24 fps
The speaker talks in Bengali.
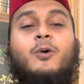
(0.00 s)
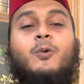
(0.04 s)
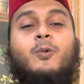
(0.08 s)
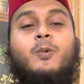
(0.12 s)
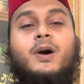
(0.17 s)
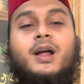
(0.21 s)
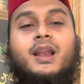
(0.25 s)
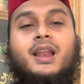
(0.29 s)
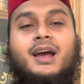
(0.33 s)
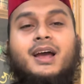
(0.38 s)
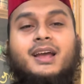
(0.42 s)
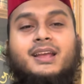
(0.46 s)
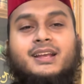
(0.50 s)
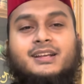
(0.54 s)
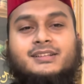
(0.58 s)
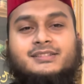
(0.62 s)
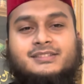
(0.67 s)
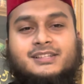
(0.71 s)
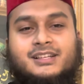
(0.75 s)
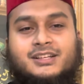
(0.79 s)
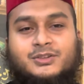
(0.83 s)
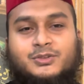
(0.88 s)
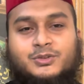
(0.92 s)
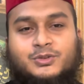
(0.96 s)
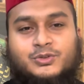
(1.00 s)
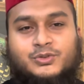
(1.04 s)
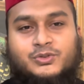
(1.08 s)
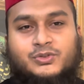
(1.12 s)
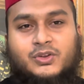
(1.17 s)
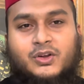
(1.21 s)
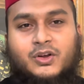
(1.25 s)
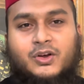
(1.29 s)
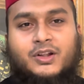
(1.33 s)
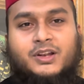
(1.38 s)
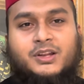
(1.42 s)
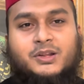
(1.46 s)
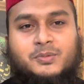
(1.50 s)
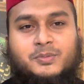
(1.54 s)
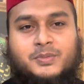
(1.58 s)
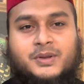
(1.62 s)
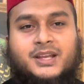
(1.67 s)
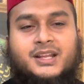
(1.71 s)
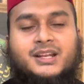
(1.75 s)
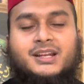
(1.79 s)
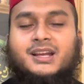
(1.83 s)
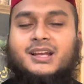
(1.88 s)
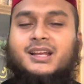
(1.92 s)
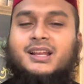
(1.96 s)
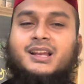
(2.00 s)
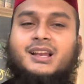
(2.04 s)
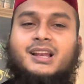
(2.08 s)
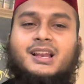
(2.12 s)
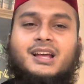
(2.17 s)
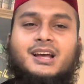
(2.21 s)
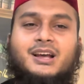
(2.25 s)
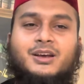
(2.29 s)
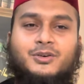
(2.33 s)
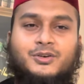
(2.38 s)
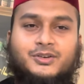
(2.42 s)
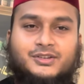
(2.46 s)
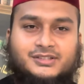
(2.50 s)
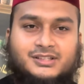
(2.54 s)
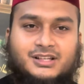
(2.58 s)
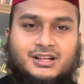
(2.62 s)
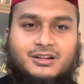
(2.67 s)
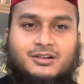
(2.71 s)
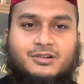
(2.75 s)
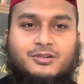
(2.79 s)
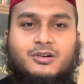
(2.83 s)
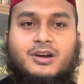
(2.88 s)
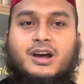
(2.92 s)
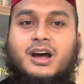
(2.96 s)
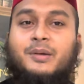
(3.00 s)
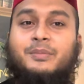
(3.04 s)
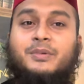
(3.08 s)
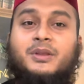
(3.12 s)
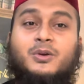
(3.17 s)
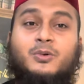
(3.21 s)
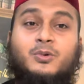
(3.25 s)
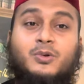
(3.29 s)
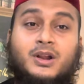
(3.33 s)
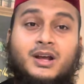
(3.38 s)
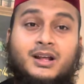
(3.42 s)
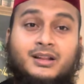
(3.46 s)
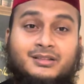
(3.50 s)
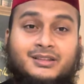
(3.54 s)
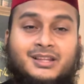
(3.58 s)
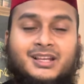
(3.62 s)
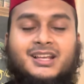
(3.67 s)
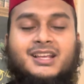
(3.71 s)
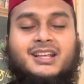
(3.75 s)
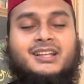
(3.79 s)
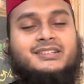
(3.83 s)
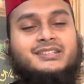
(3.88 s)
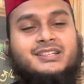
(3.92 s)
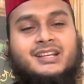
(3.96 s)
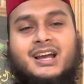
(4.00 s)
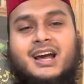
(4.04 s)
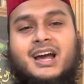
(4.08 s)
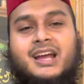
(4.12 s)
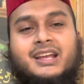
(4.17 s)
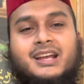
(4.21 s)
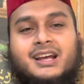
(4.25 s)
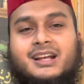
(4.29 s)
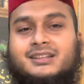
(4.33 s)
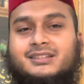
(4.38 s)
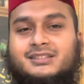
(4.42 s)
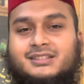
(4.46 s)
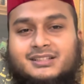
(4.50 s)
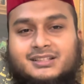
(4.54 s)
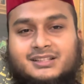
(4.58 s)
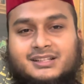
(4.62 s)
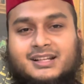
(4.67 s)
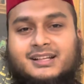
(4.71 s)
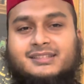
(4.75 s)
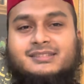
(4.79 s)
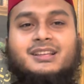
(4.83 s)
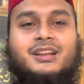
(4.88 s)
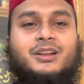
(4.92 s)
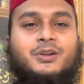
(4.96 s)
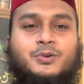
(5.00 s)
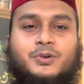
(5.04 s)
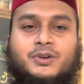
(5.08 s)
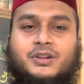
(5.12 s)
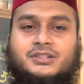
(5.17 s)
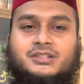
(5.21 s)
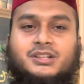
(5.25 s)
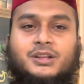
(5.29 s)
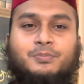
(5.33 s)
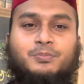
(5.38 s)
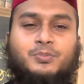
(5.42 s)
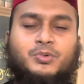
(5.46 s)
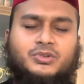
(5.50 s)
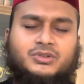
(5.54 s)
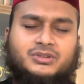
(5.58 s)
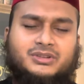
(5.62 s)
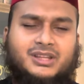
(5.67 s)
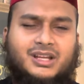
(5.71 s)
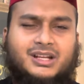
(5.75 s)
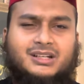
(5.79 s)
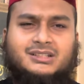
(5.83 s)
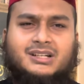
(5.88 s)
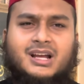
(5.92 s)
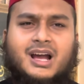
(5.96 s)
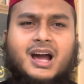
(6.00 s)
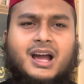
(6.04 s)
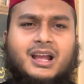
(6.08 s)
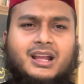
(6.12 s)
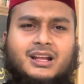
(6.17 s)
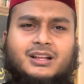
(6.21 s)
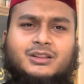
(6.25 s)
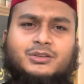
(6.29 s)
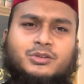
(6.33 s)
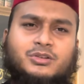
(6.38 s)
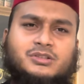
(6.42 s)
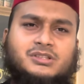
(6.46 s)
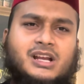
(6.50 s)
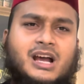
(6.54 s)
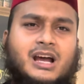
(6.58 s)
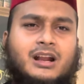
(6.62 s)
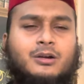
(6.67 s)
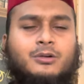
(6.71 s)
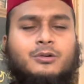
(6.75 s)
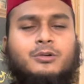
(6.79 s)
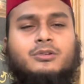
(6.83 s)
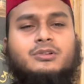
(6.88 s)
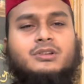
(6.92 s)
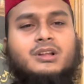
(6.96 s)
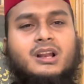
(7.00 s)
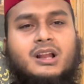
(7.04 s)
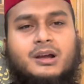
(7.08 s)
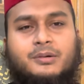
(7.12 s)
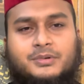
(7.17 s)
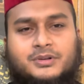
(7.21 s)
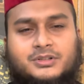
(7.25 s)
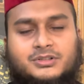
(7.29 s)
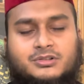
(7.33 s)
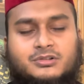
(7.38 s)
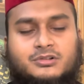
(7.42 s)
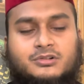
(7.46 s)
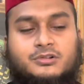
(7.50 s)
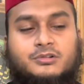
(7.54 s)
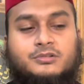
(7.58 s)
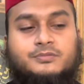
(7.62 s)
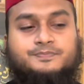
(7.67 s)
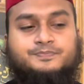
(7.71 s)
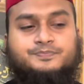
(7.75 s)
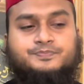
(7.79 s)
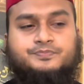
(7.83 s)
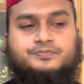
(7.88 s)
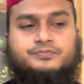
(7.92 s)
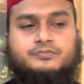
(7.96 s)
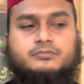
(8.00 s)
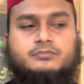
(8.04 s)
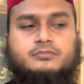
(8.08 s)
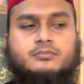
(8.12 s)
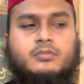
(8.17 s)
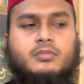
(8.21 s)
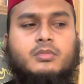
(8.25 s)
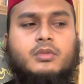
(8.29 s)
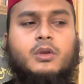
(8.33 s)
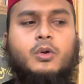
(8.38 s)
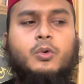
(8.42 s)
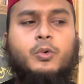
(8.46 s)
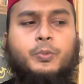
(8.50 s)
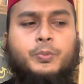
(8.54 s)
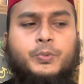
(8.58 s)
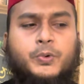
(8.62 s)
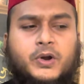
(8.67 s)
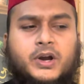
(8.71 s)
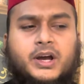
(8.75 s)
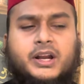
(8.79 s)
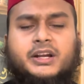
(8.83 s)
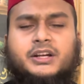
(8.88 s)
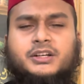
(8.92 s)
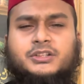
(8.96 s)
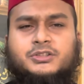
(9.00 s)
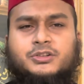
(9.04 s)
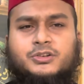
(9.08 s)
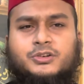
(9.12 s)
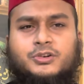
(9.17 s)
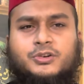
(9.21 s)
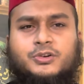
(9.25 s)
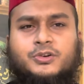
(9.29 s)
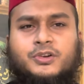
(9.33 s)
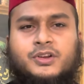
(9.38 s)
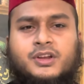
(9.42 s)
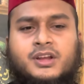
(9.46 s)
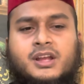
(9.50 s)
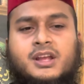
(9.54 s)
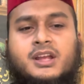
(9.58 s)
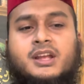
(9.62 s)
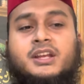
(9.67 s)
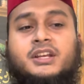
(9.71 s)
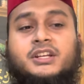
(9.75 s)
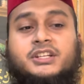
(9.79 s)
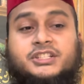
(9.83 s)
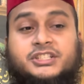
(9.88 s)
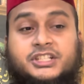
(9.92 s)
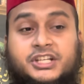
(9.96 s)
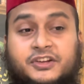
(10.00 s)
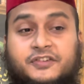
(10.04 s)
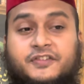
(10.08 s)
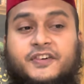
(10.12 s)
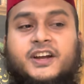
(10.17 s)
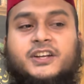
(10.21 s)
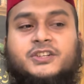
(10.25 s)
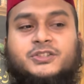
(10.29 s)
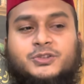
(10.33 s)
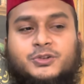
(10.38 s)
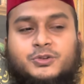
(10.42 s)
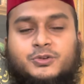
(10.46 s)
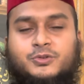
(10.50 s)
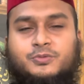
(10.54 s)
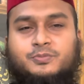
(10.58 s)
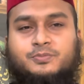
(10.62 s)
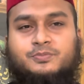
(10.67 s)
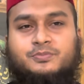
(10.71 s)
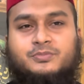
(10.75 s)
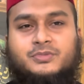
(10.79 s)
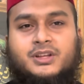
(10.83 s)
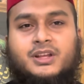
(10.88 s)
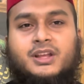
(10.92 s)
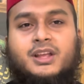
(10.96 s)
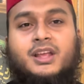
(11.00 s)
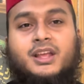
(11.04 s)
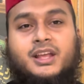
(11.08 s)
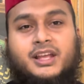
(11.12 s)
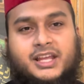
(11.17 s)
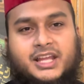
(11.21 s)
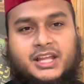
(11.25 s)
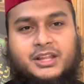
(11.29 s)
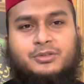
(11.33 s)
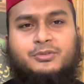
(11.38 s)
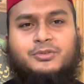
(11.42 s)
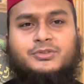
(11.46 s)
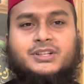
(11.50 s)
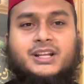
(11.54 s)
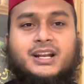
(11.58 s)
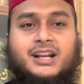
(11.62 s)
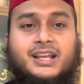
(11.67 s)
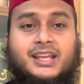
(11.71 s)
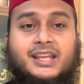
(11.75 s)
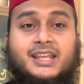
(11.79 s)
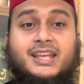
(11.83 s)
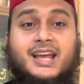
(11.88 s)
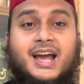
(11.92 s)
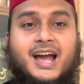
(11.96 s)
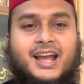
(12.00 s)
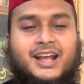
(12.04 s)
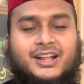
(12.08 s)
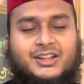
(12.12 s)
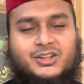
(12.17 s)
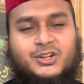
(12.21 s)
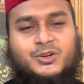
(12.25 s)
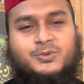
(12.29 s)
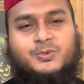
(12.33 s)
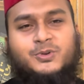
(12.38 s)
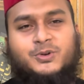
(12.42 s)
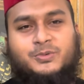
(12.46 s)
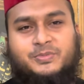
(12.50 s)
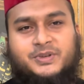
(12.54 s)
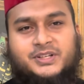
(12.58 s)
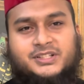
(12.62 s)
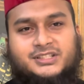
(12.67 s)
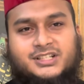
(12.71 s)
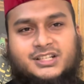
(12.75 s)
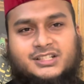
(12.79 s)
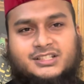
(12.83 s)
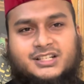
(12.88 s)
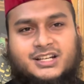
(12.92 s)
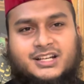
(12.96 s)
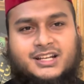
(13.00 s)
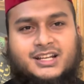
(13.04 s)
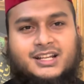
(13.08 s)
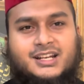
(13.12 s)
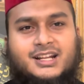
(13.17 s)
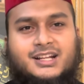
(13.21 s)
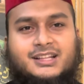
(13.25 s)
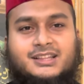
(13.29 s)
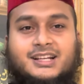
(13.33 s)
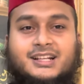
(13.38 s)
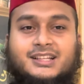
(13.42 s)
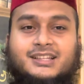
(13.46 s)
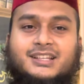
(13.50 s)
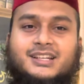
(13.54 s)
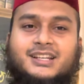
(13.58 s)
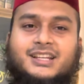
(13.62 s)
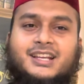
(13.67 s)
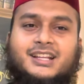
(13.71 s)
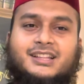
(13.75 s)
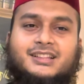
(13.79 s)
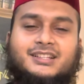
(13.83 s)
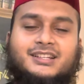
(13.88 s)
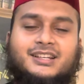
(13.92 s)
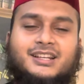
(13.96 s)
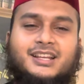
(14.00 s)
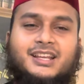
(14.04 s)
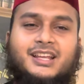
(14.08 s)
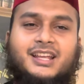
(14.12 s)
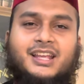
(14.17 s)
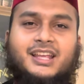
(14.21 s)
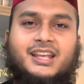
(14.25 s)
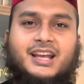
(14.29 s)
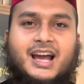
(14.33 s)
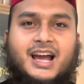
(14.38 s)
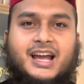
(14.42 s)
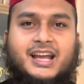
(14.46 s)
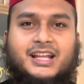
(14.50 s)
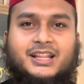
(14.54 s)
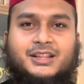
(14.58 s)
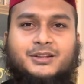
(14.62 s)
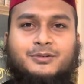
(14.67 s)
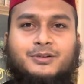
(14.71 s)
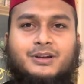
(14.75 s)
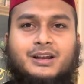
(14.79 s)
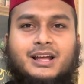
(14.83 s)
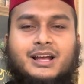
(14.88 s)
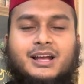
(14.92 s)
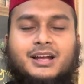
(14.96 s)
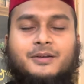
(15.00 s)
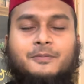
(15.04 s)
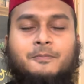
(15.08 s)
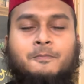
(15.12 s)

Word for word: ওয়ালা ইয়াজিদুল যালিমিনা ইল্লা খাযারা আমি কোরআন থেকে যে আয়াত নাজিল করেছি প্রত্যেকটা আয়াত হচ্ছে আরোগ্যতা লাভের জন্য উপকারের জন্য শিফা স্বরূপ কিন্তু যারা এই আয়াতের উপর বিশ্বাস রাখে না তাদের ক্ষেত্রে এই আয়াতগুলা